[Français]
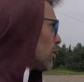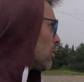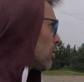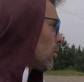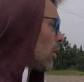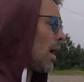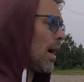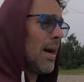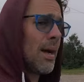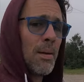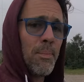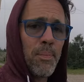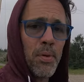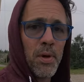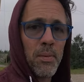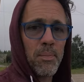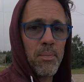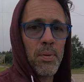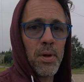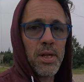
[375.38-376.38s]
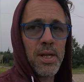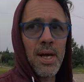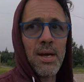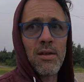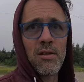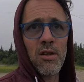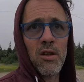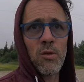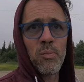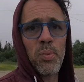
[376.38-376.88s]
ouais,
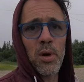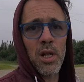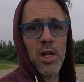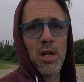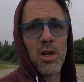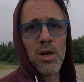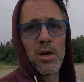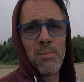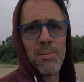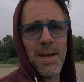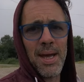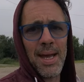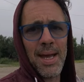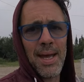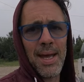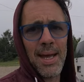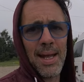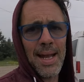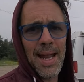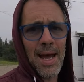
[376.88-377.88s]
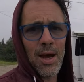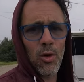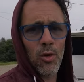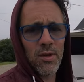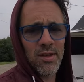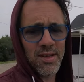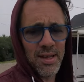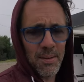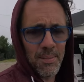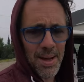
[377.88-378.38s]
peut-être ce spot-là, mais la
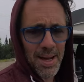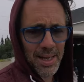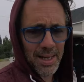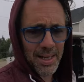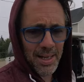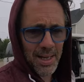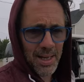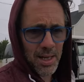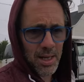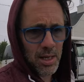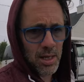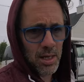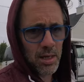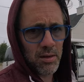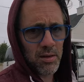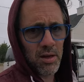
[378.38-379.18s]
route c'était marqué, euh,